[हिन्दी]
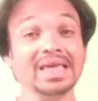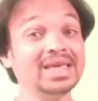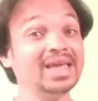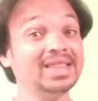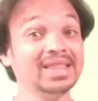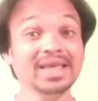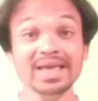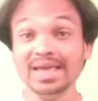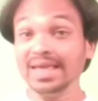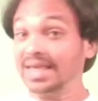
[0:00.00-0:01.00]
ये
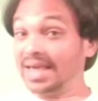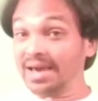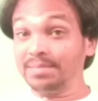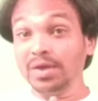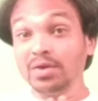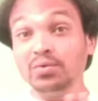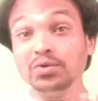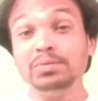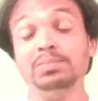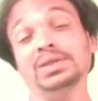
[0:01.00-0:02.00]
ये अभी
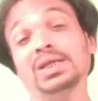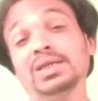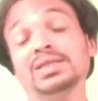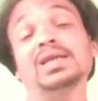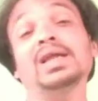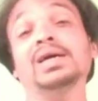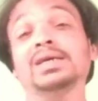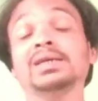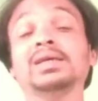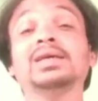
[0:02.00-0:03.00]
कुछ भी पता नहीं चला
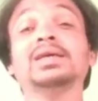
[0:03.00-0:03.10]
है